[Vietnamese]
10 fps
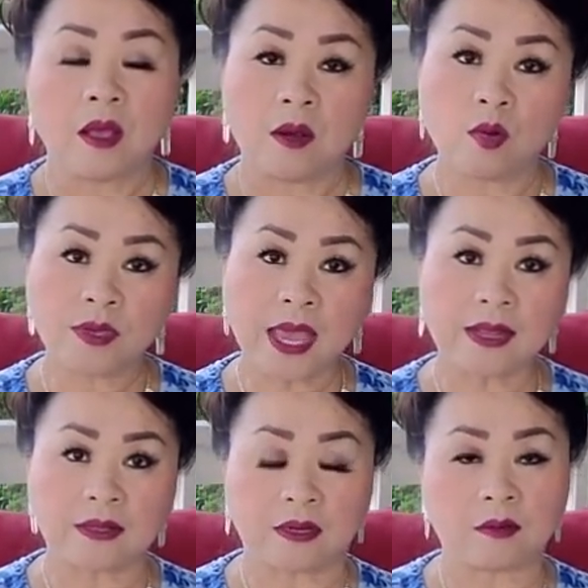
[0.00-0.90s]
lúc
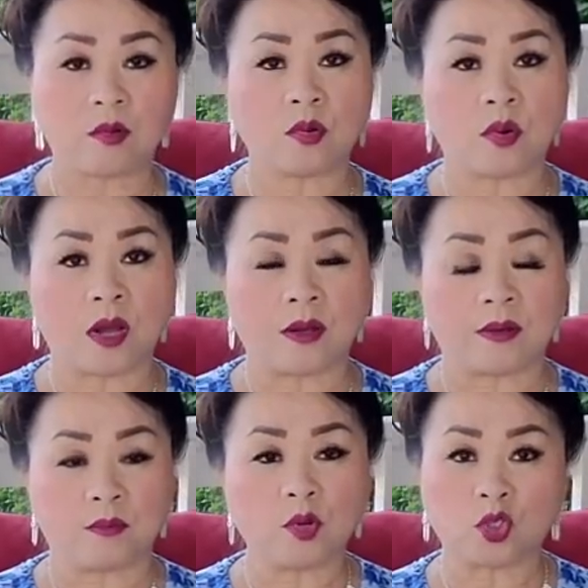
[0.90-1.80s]
chạy đó của
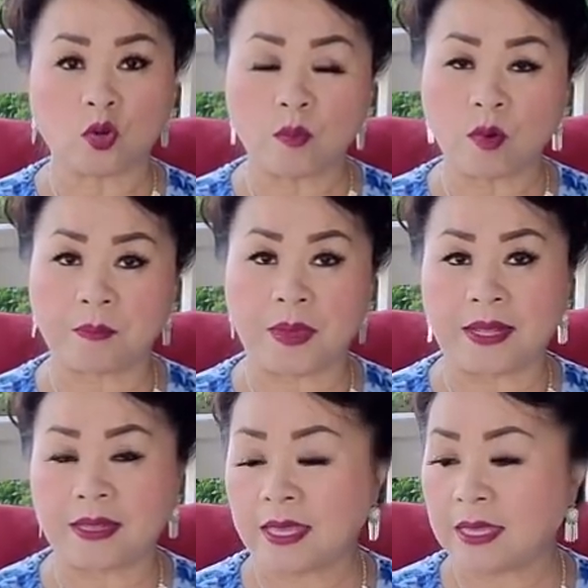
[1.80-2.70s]
mua số mòn
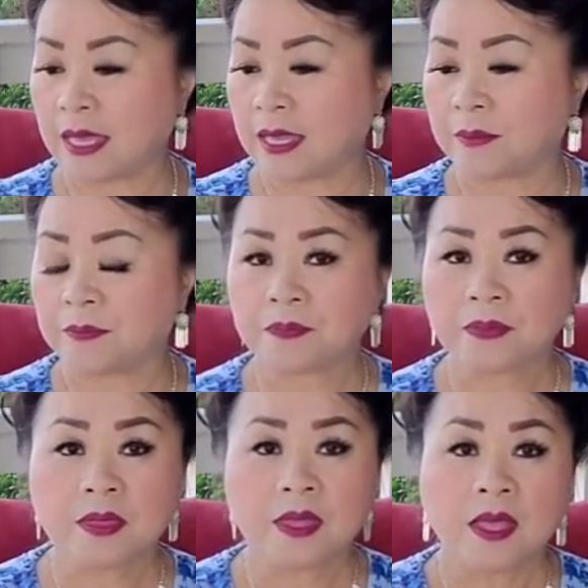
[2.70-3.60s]
bề thiết kia
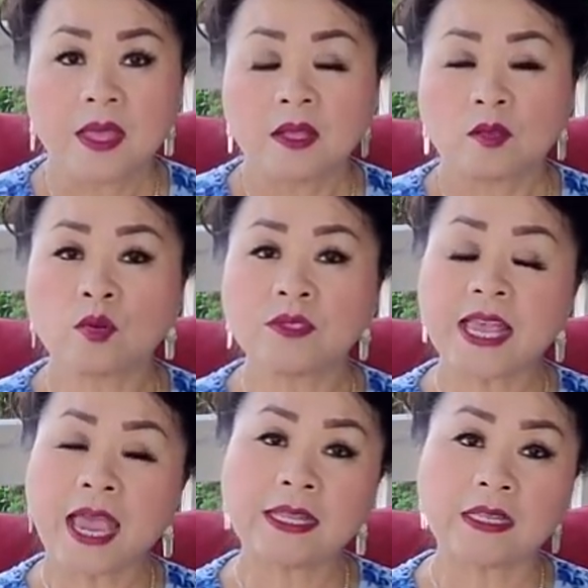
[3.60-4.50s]
tôn
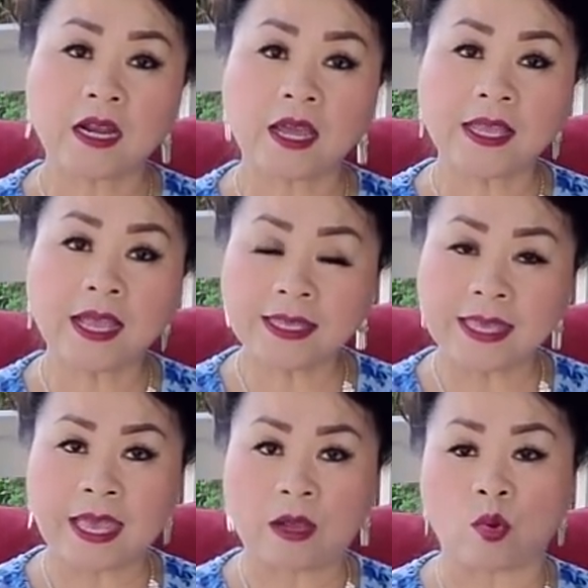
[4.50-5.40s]
sai đó là yên
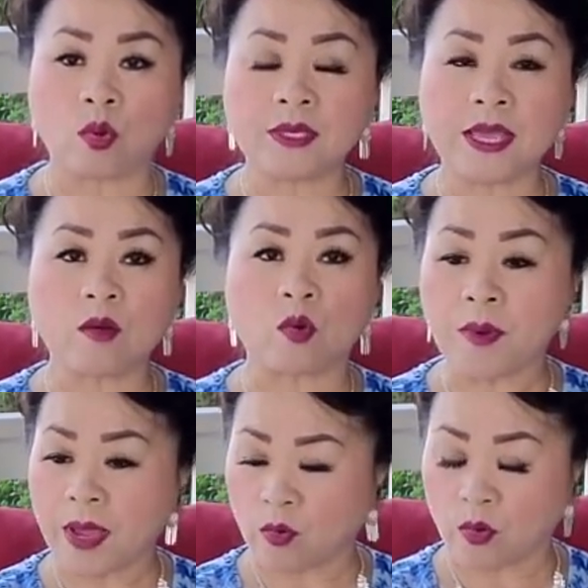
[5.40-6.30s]
nhẹ cũ thế cũ
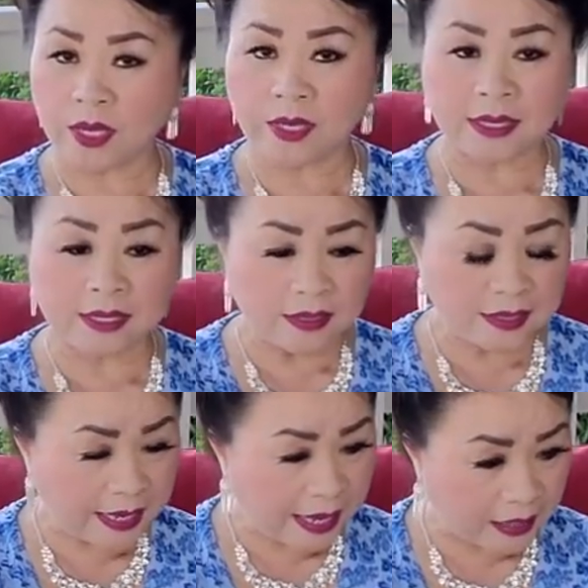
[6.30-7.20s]
mà cũ yên
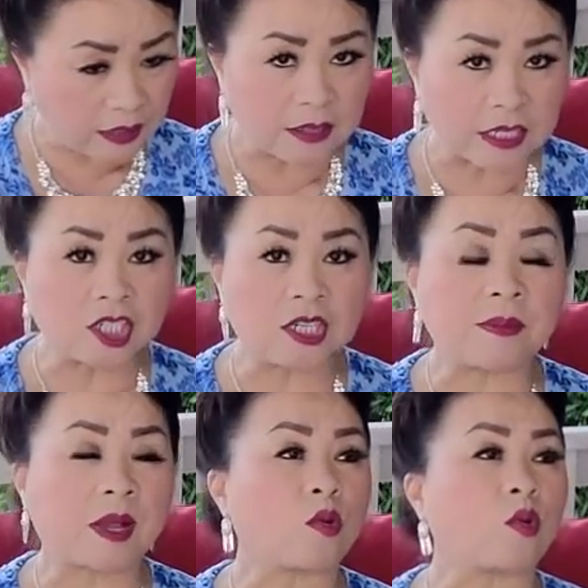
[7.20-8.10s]
nhẹ nữa thì xin
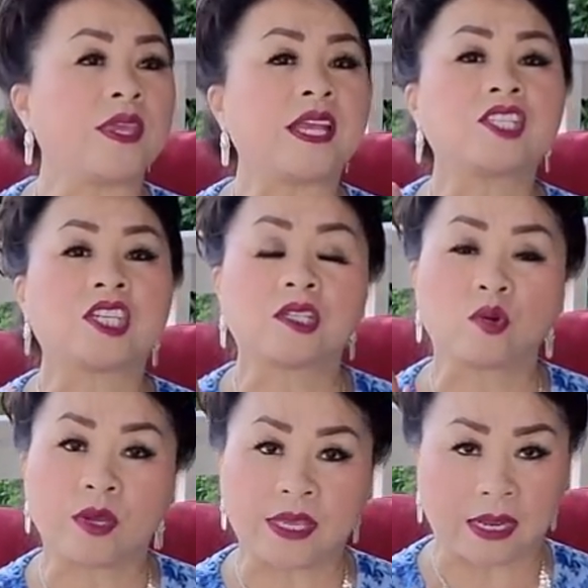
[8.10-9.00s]
mà cũ yên chỉ
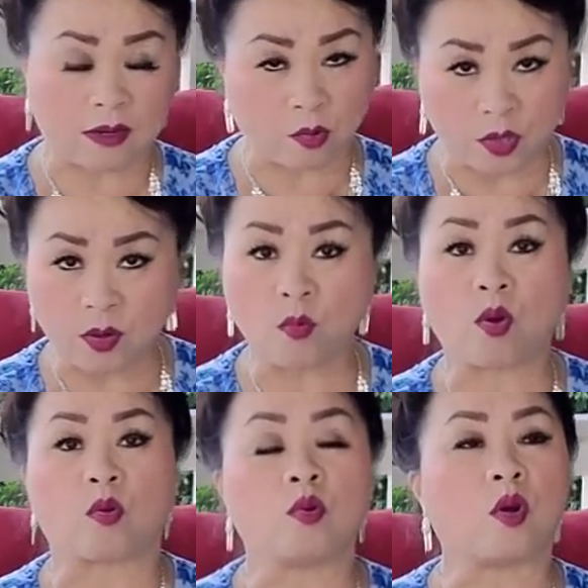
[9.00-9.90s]
cho nhẹ nữa cũ yên mua
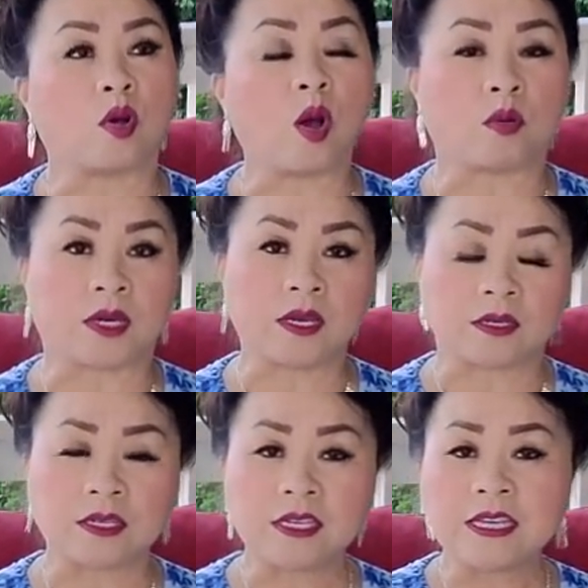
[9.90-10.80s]
cũ lồng cổ nữa
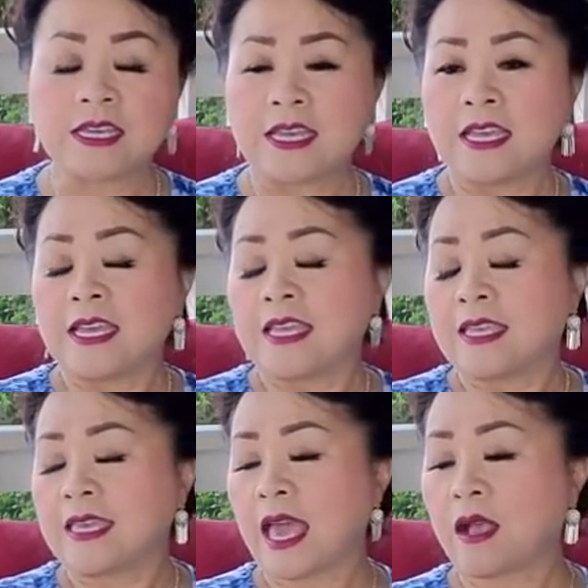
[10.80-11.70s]

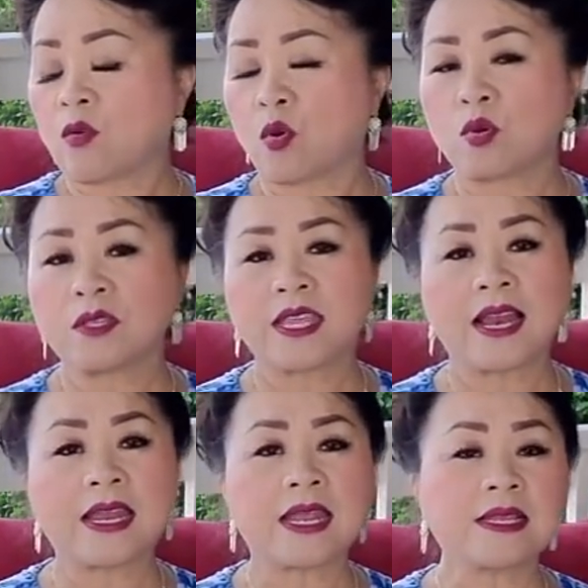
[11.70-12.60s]
cái cũ kia
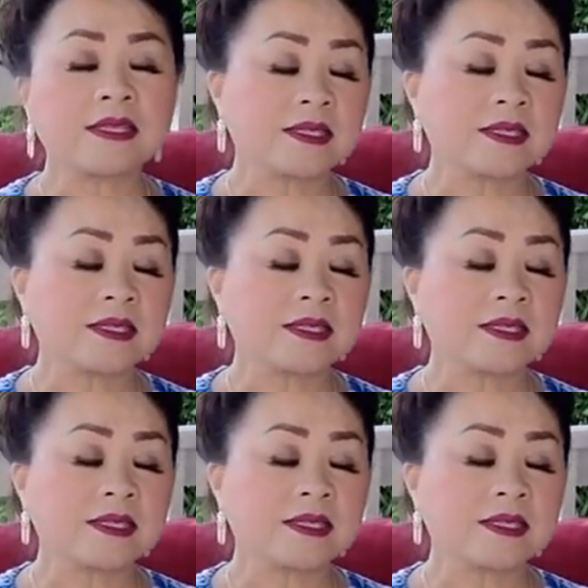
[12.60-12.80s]
li